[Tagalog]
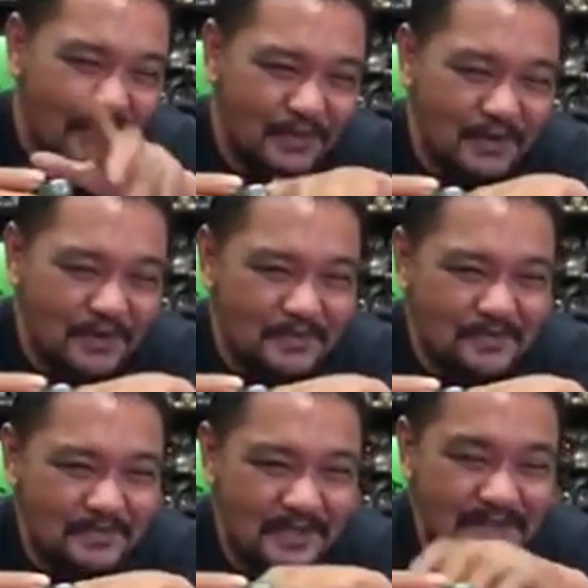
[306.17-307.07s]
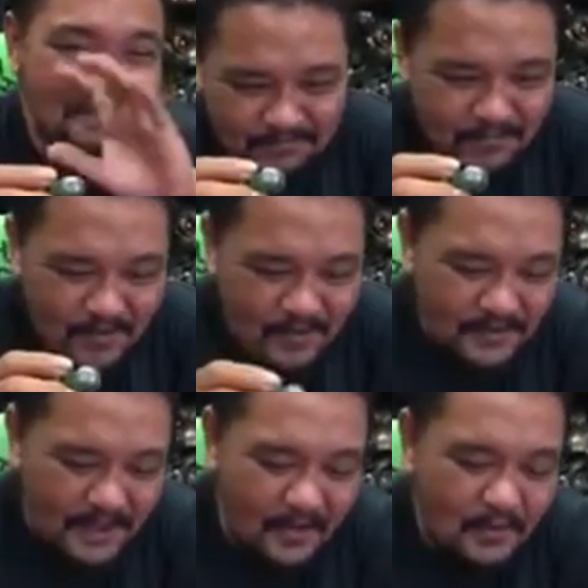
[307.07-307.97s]
pattern, nasisira.
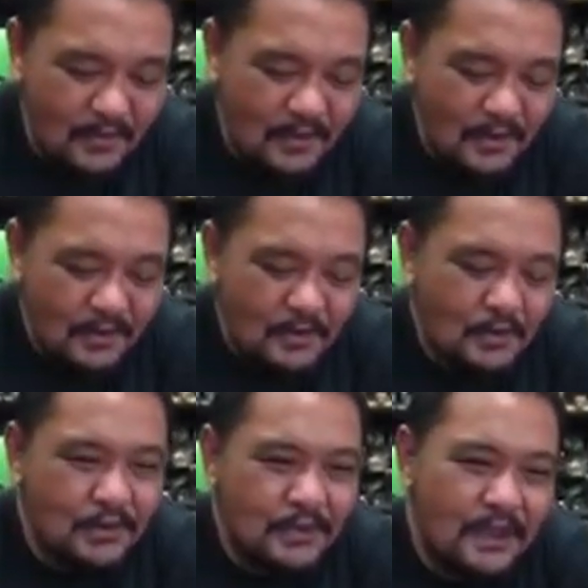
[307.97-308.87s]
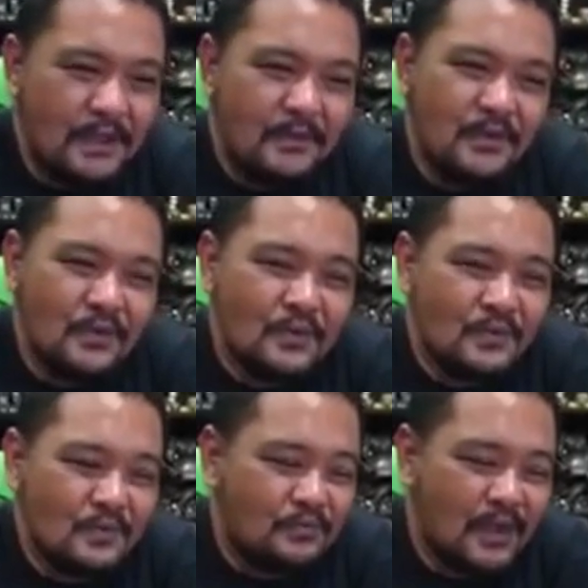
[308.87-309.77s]
Now, kung hindi
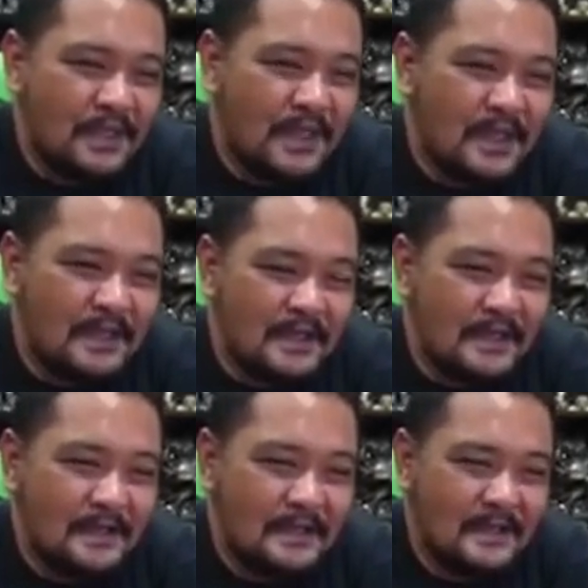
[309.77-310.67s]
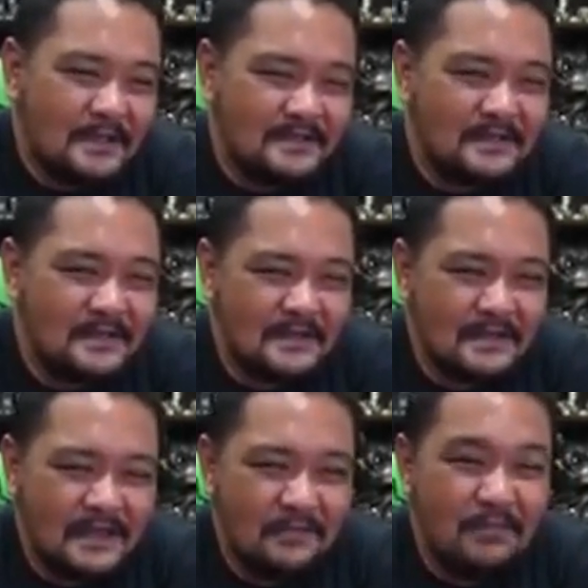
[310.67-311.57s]
nyo pwedeng
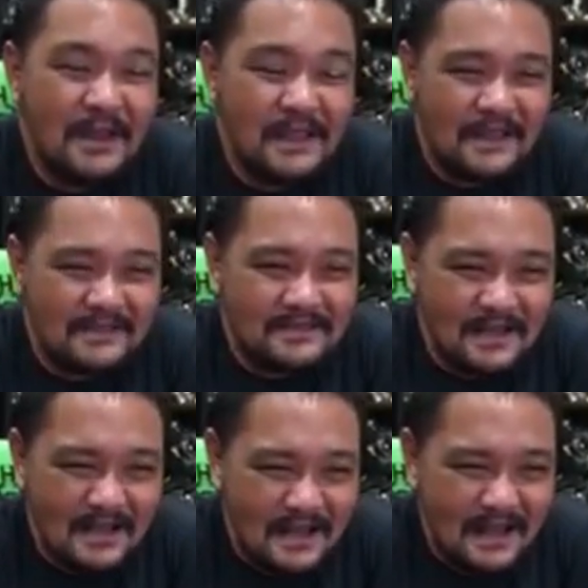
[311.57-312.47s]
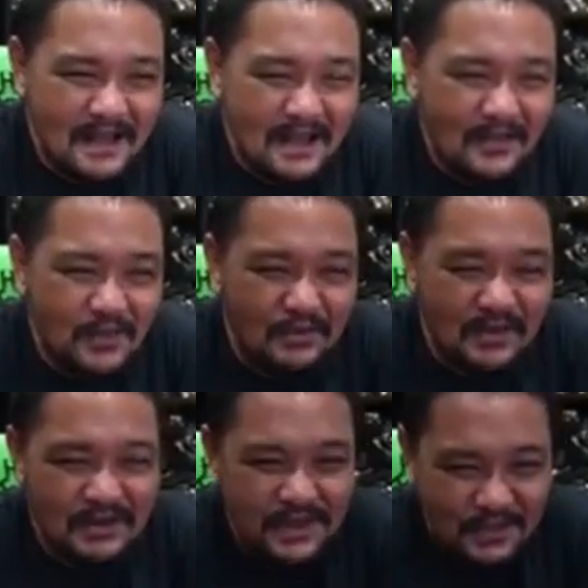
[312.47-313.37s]
ipalinis ang fuel
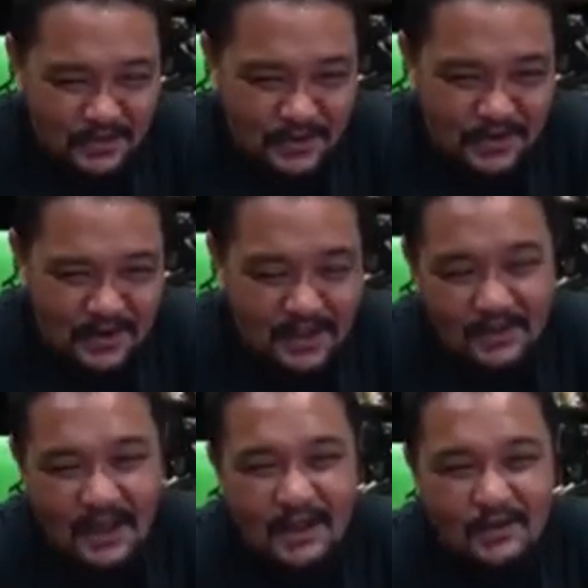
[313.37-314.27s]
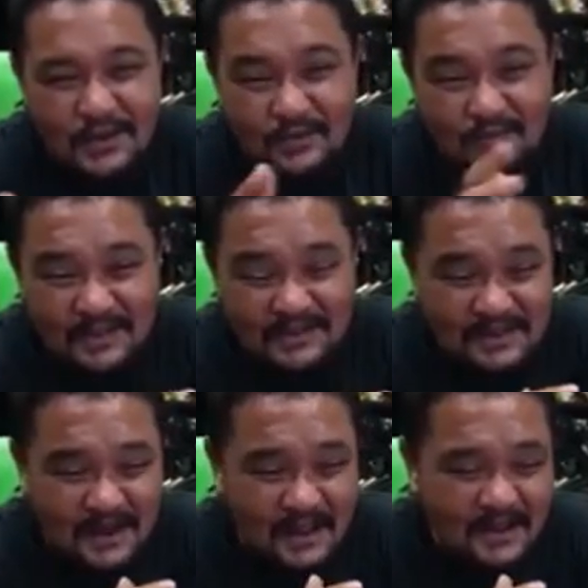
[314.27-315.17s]
injector, anong gagawin nyo pag
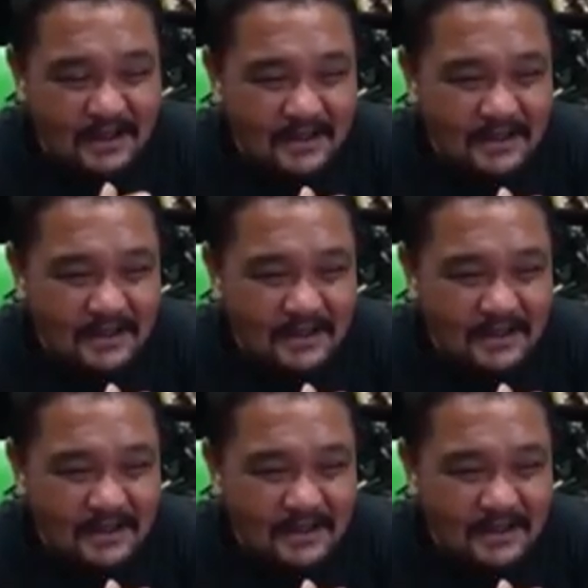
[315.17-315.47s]
nasira?